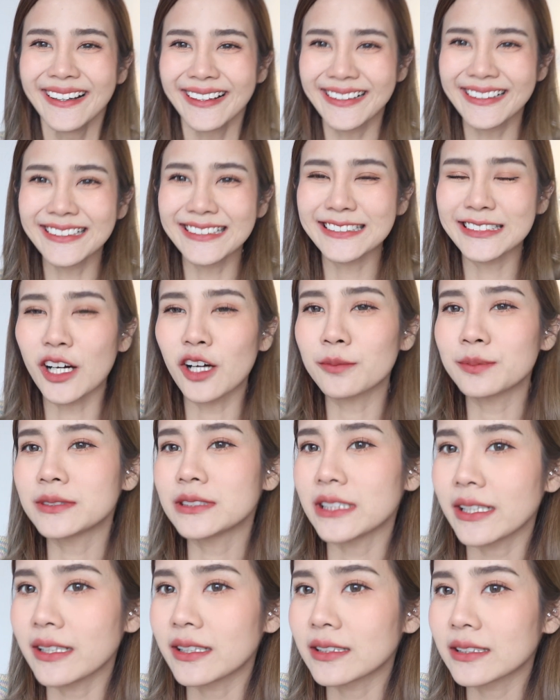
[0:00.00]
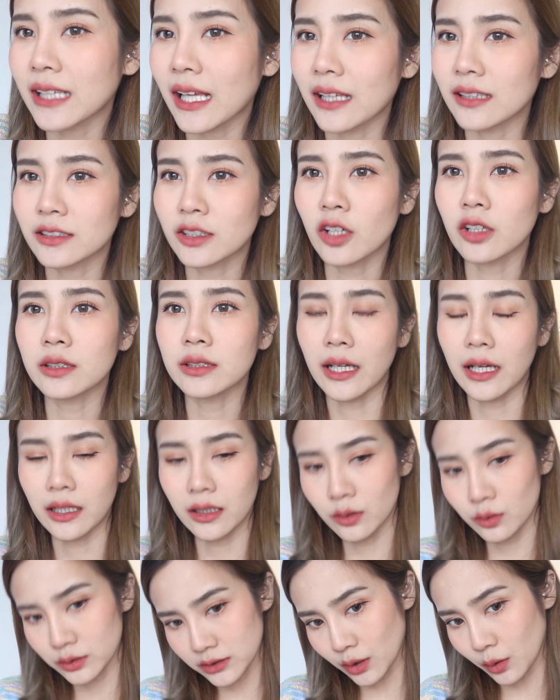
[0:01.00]
คือชอบจริงนะตอนเนี้ย
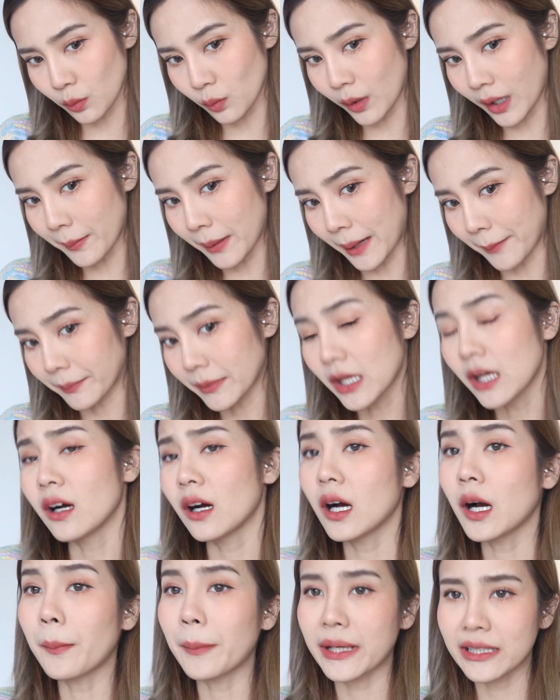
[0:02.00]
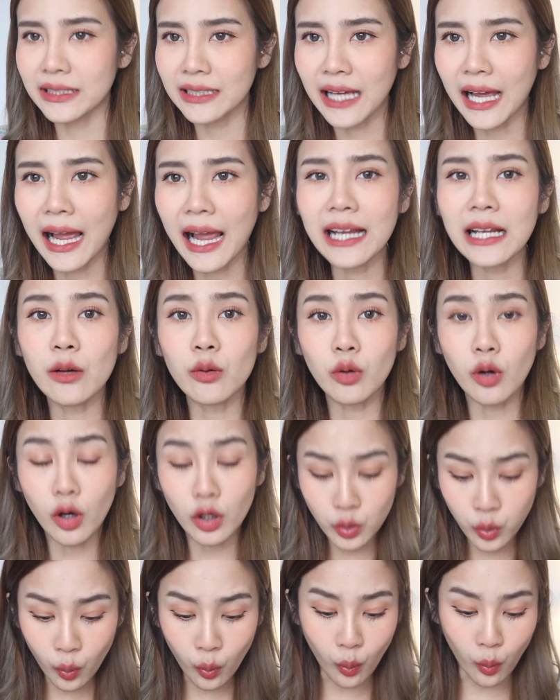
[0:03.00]
รู้สึกว่าแบบเออมันง่ายแล้วก็
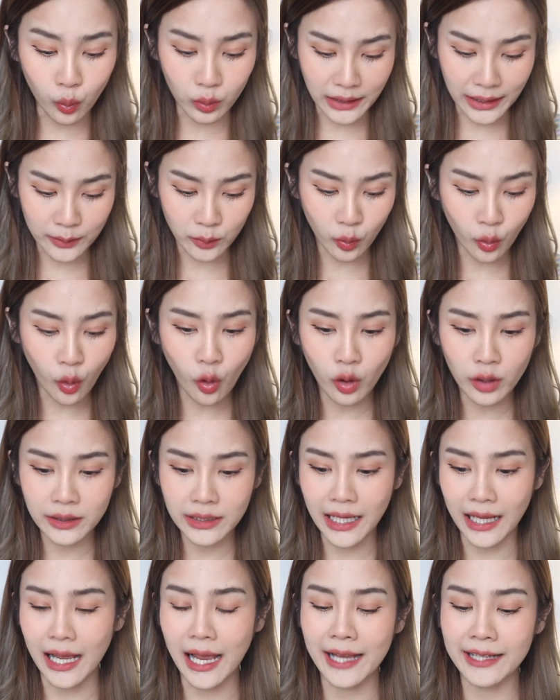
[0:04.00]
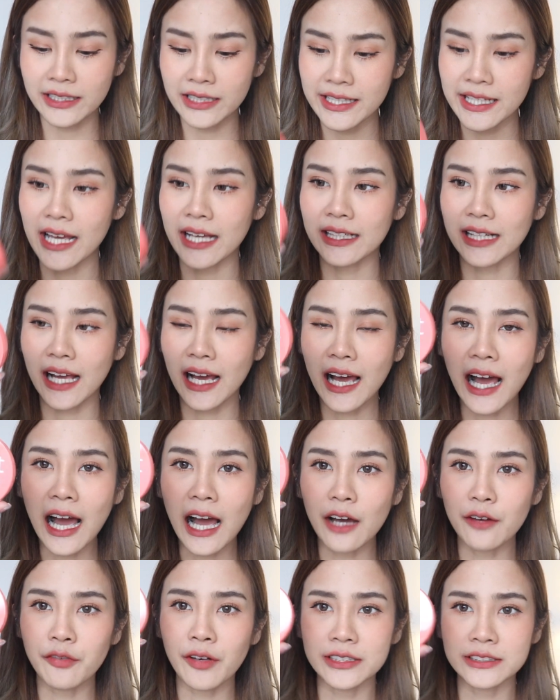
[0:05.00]
ถูกนะทุกคนเนี่ยไอเนี้ยนะคะ
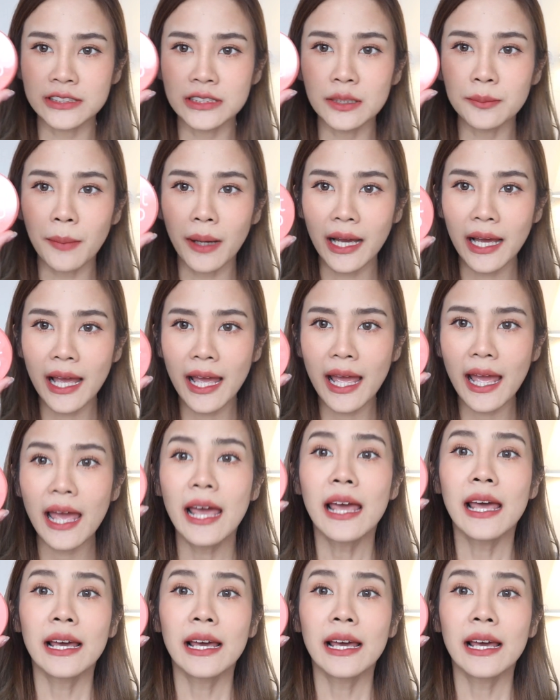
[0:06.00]
ฟ้าซื้อมาแค่